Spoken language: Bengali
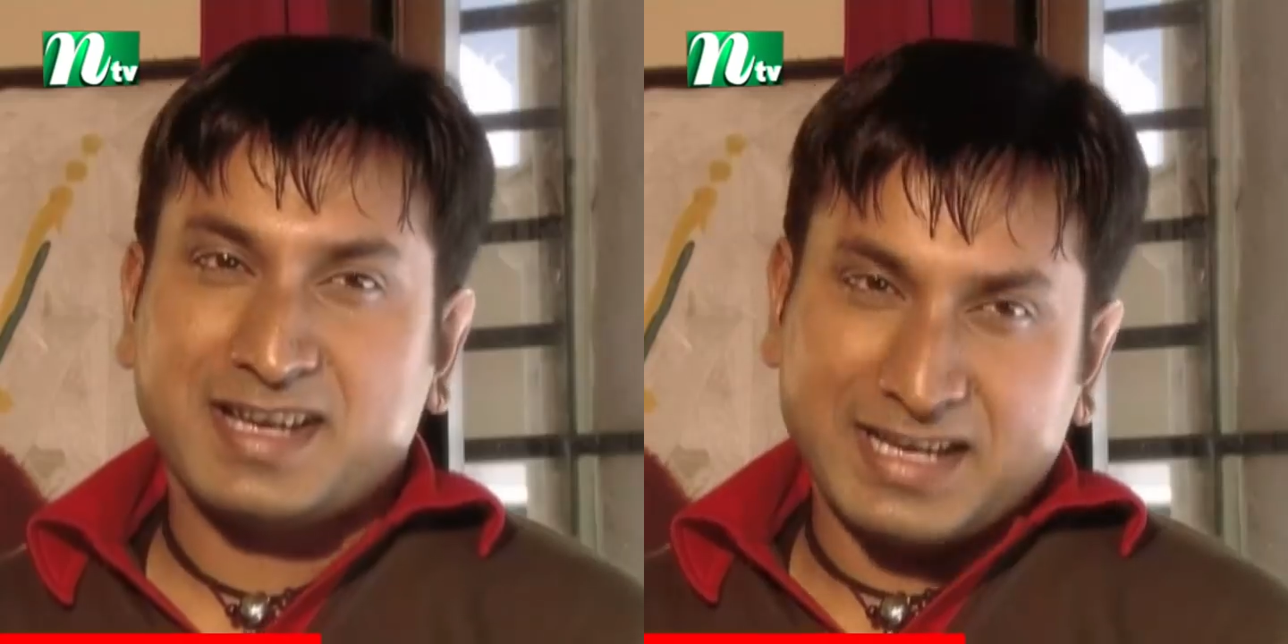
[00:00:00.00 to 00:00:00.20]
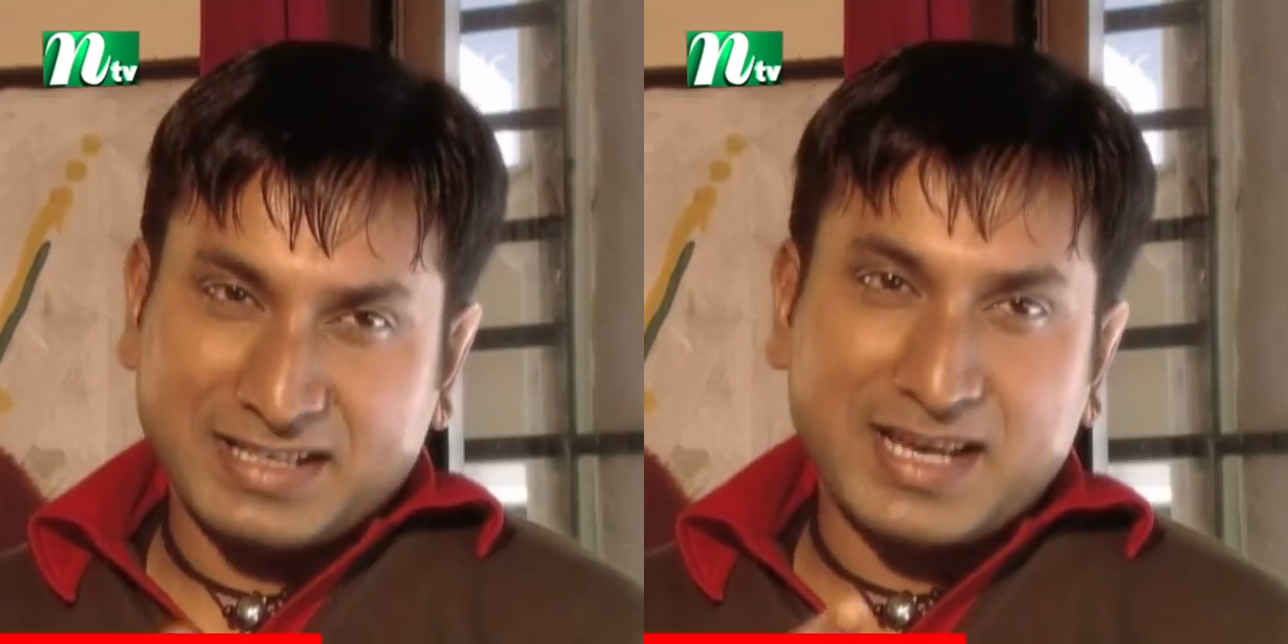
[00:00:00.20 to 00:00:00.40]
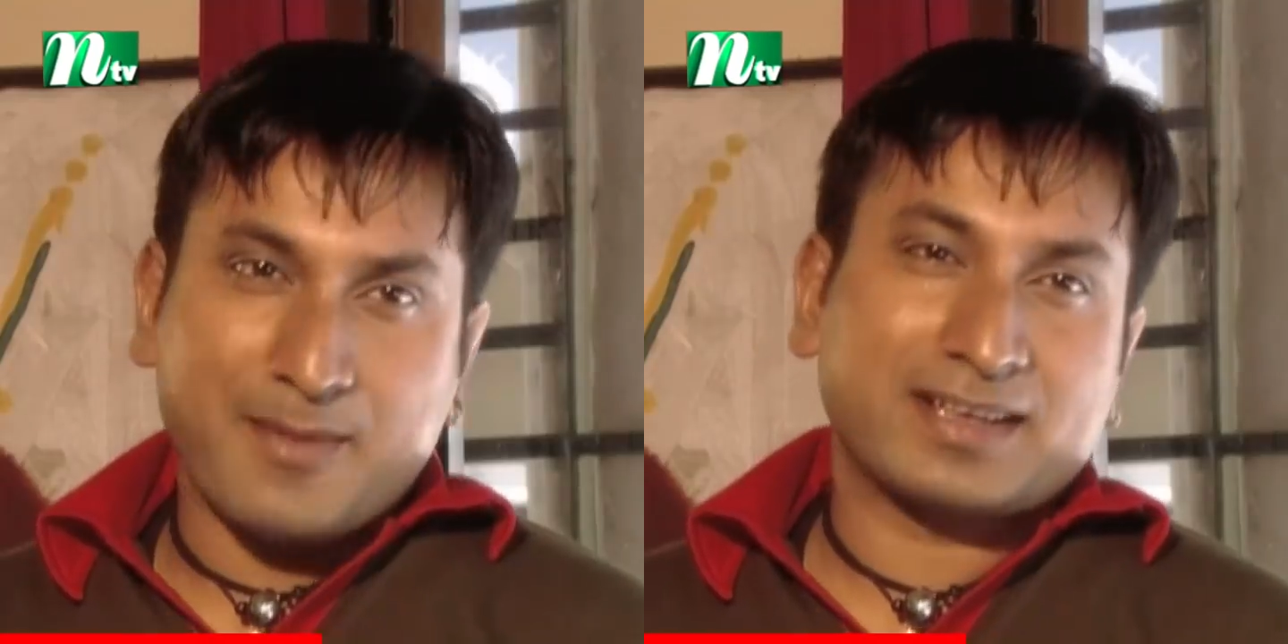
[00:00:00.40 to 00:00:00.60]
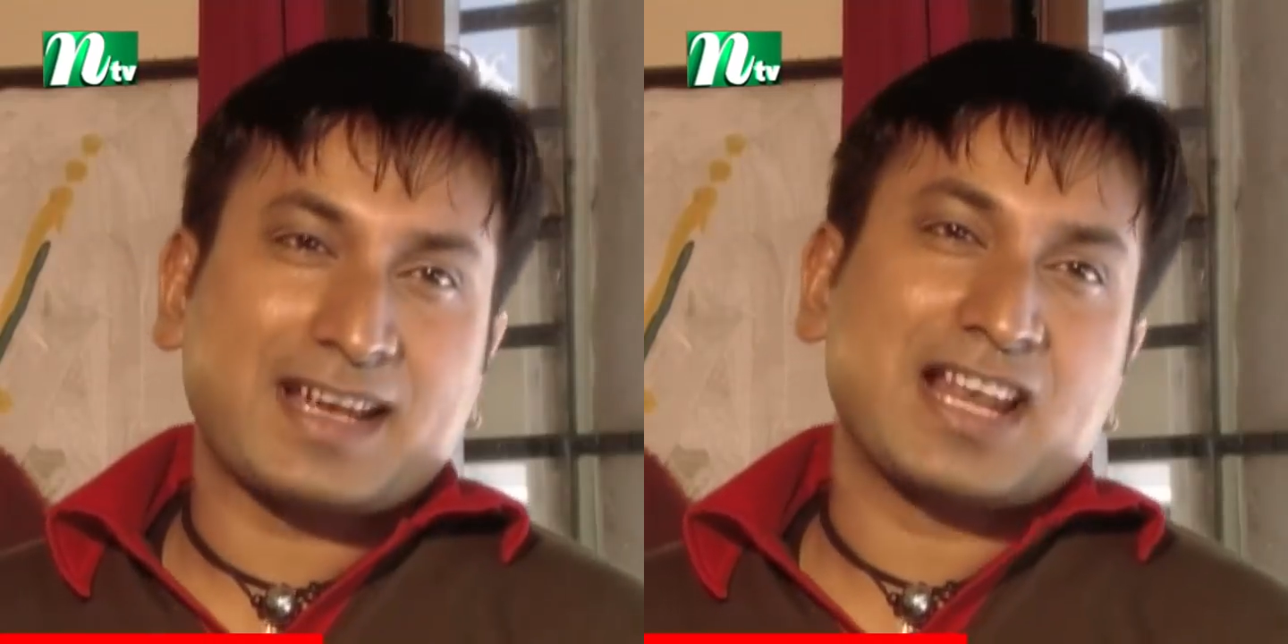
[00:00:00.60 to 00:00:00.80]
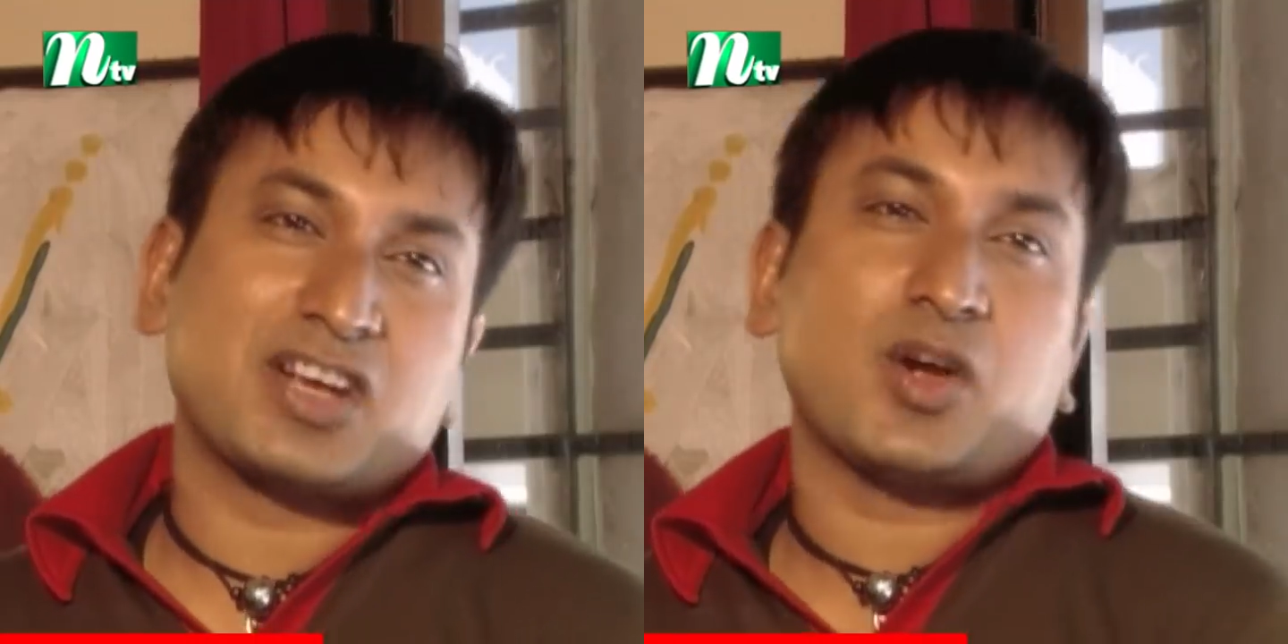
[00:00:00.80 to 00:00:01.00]
এর চেয়ে আমার
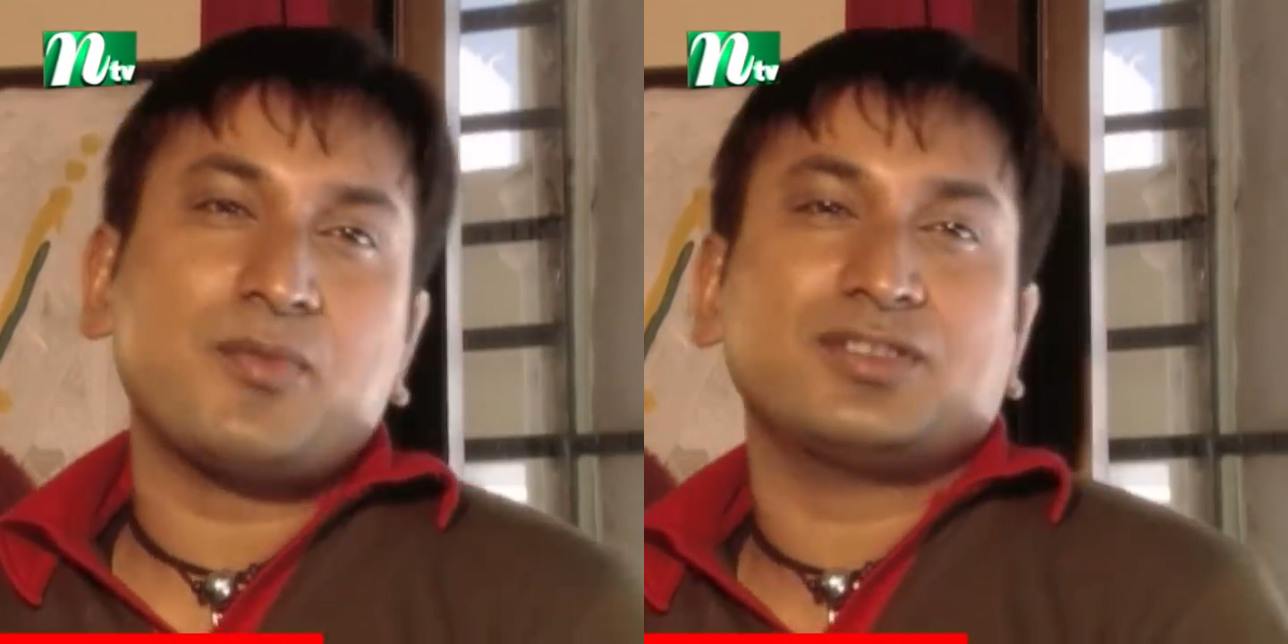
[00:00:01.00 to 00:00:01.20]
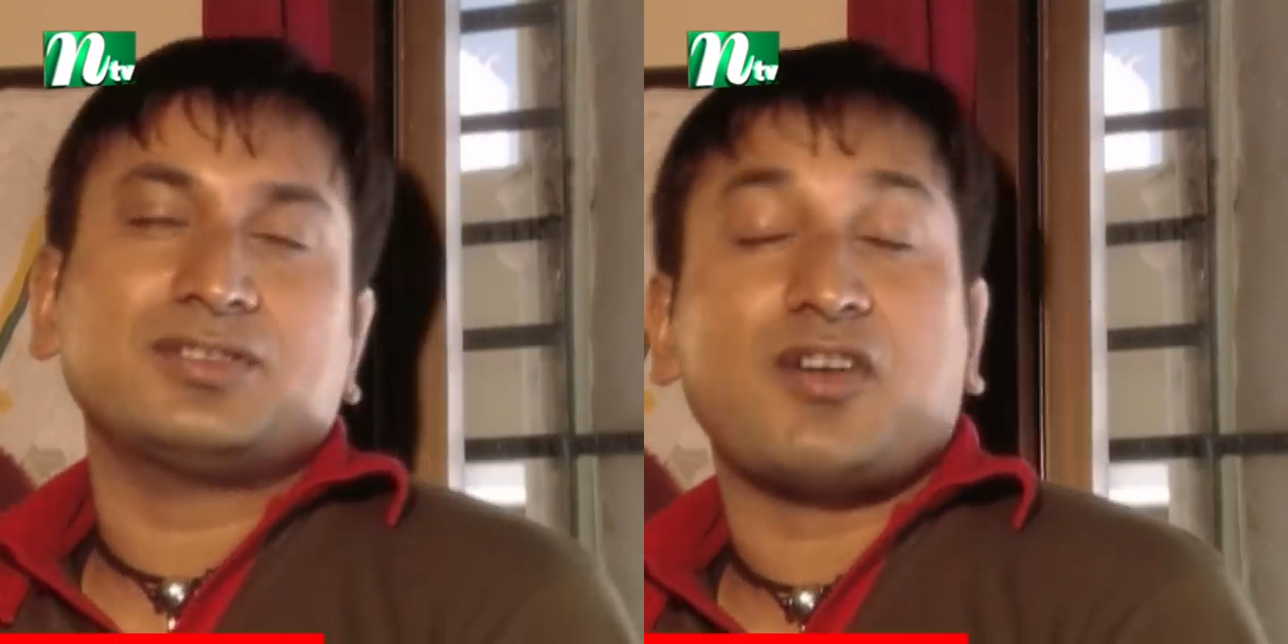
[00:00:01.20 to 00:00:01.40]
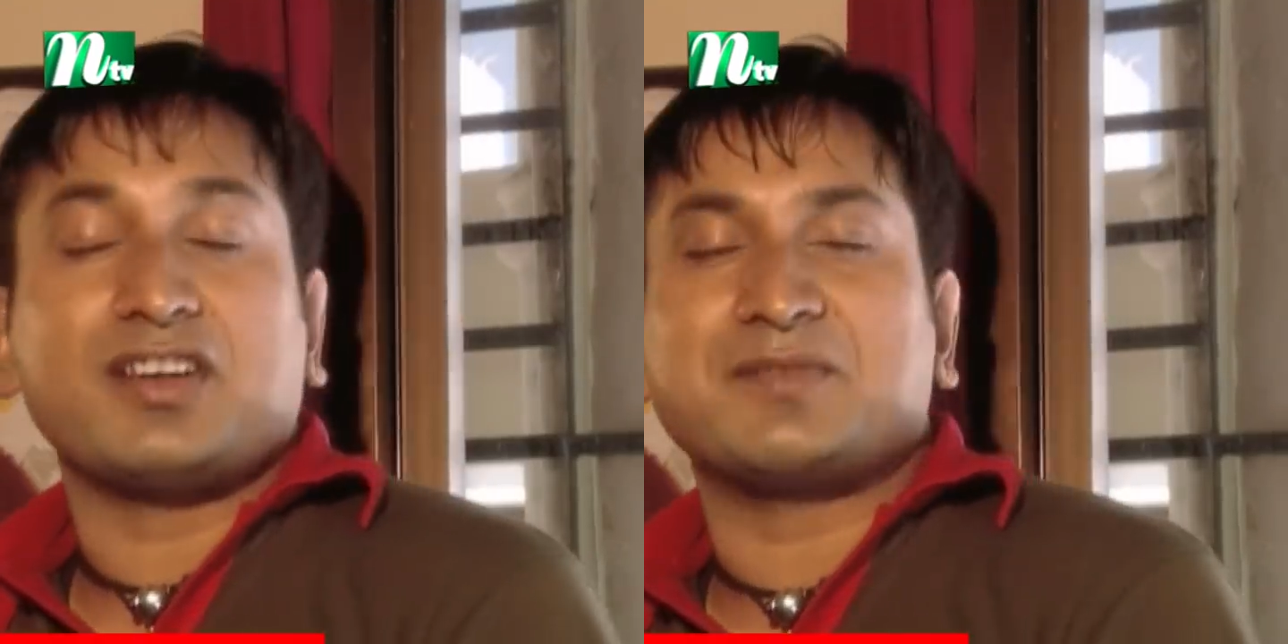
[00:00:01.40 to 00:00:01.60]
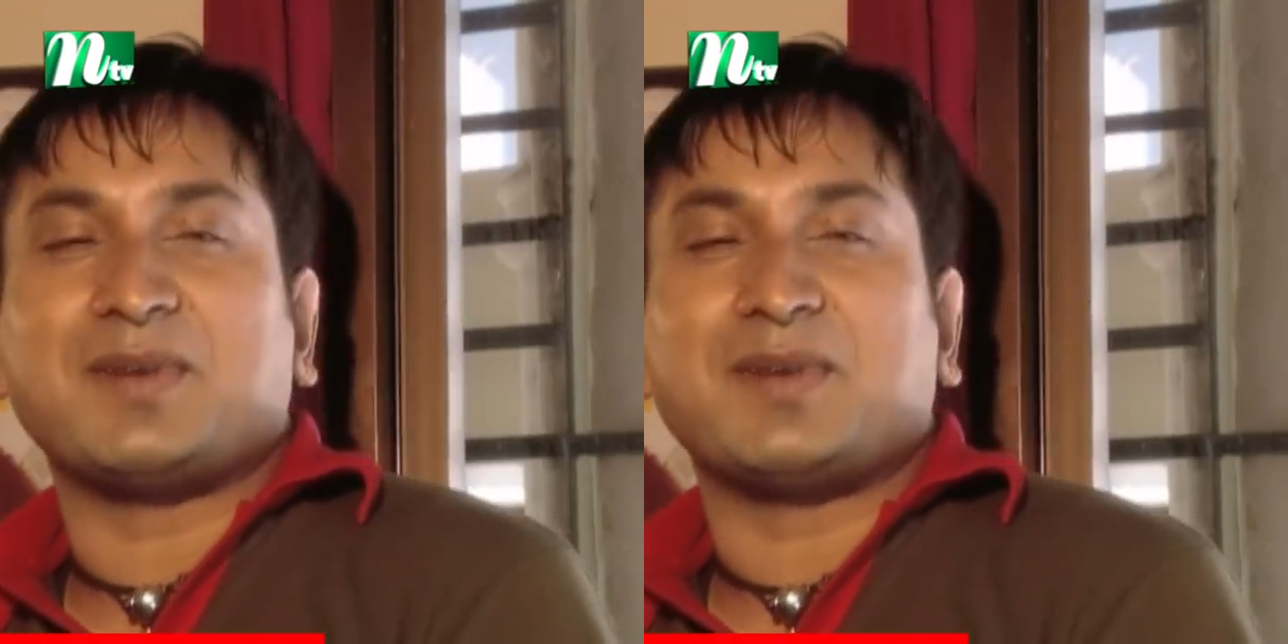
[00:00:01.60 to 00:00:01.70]
খেলার খবর অনেক